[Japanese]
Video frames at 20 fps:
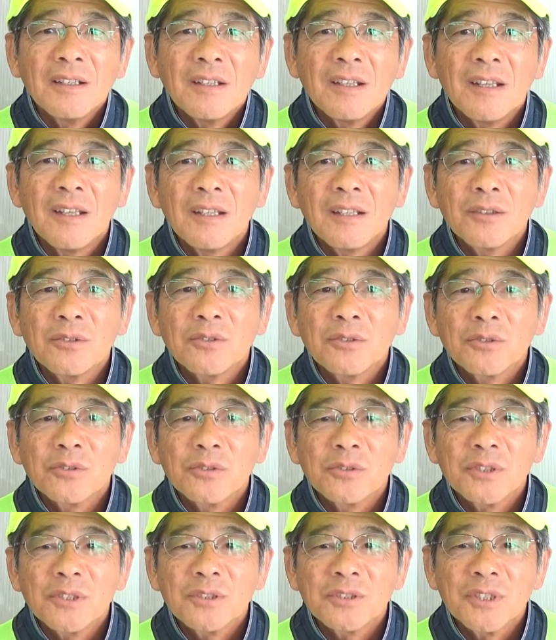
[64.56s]
えっ
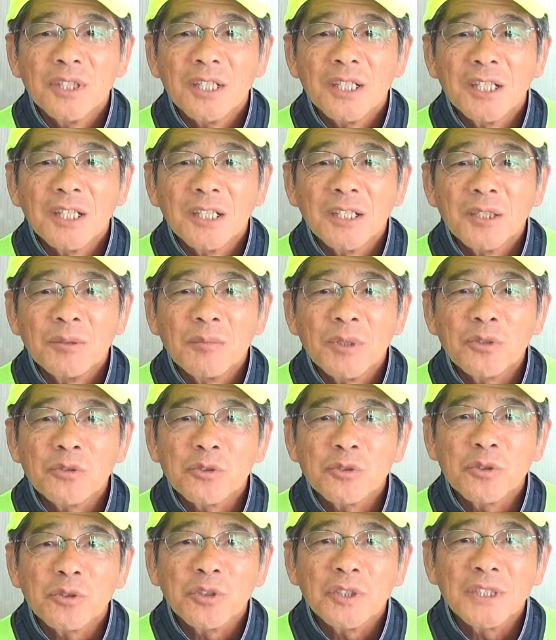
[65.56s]
とですね今のと
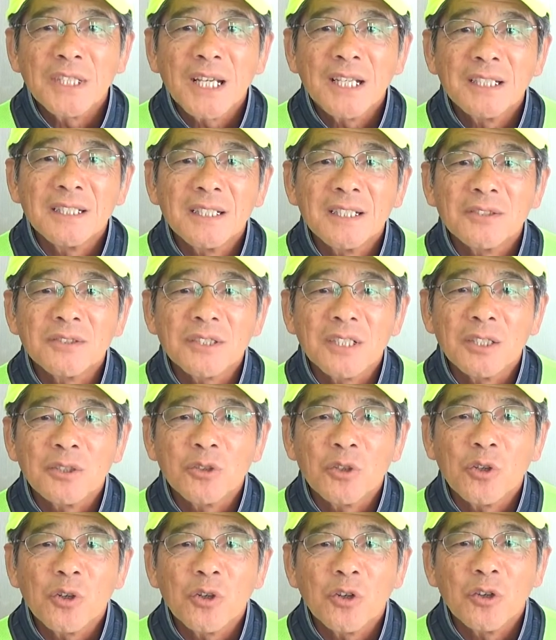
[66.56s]
ころそんなないんですけ
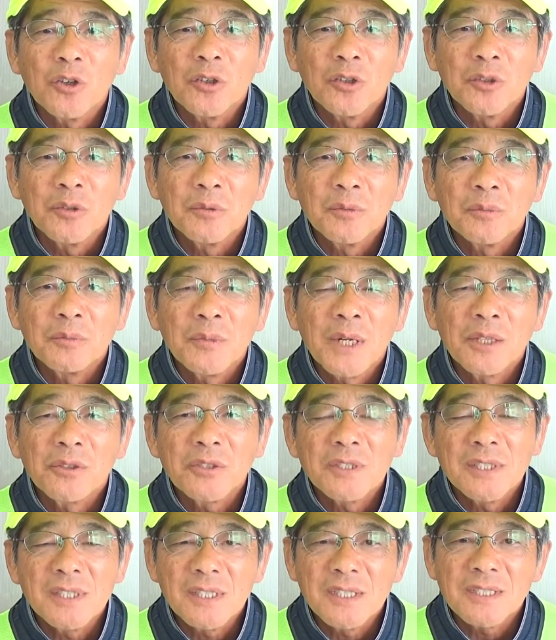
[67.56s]
ど、まあ、あ
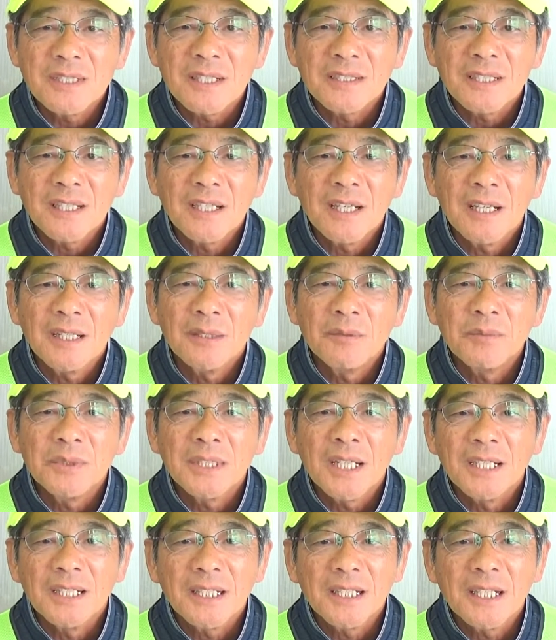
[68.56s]
の地域支え合いみ
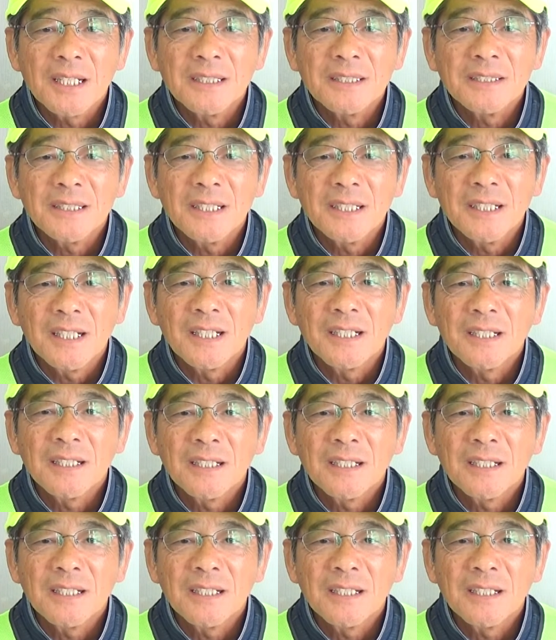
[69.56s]
たいな感じでね、